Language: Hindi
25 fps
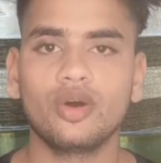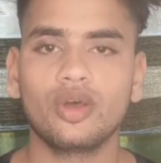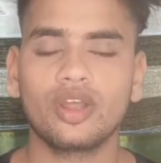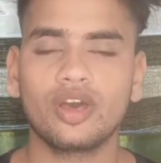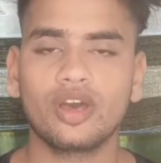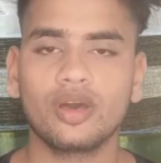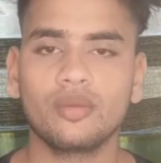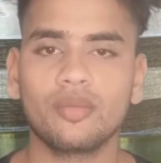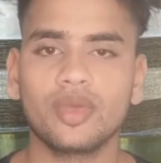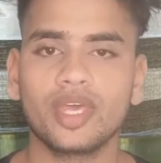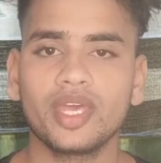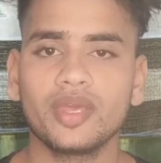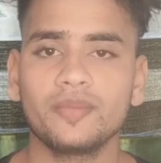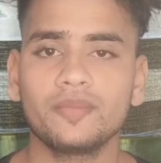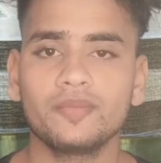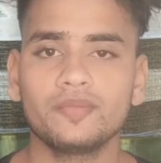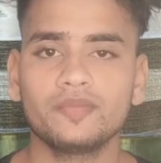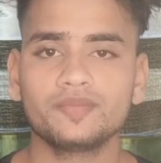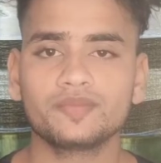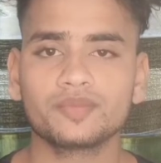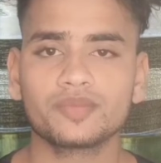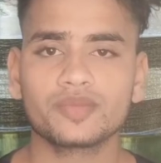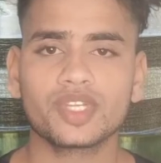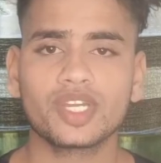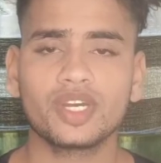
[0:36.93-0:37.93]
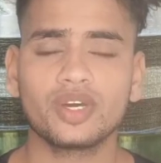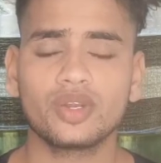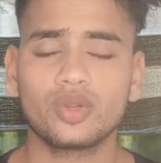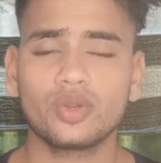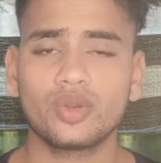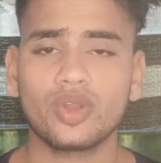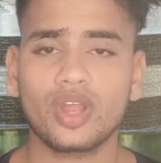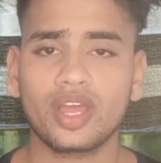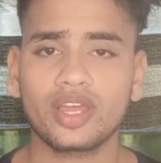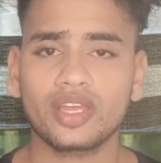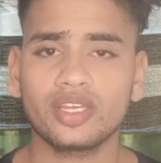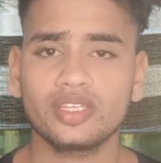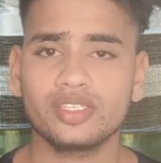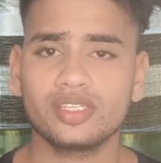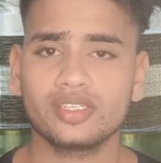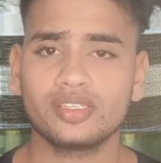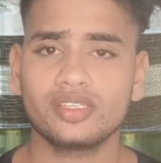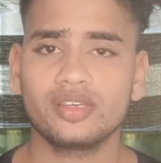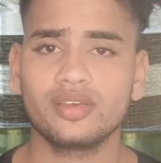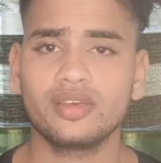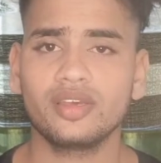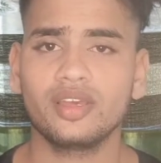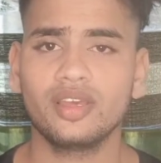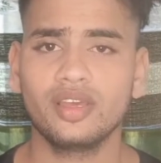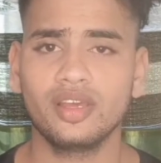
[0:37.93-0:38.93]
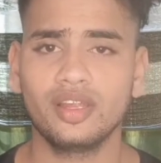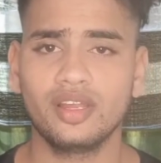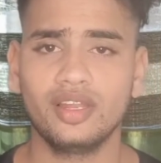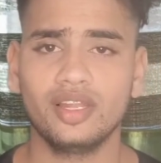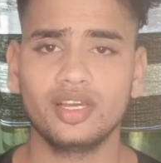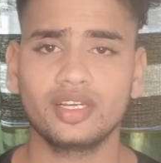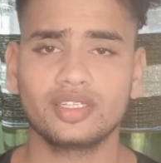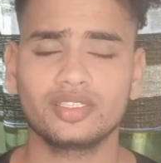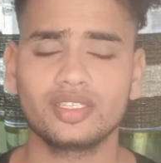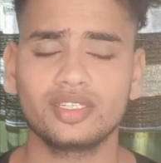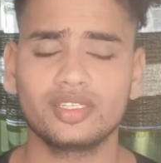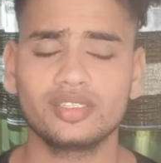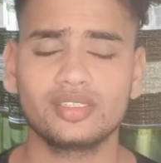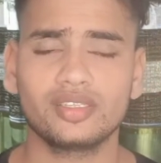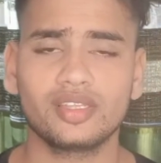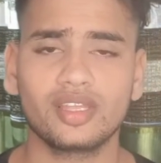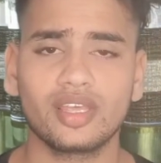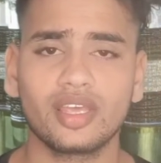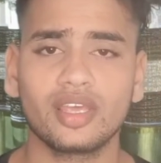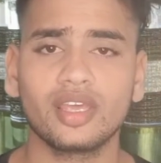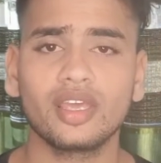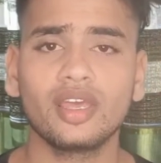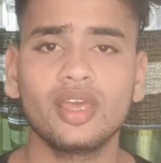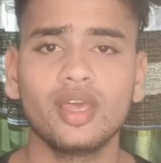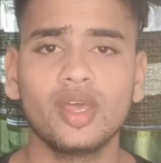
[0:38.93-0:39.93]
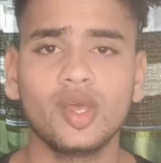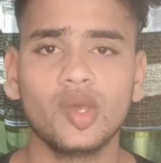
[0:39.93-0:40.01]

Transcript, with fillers: और हमें करोना के जैसे लक्षण थे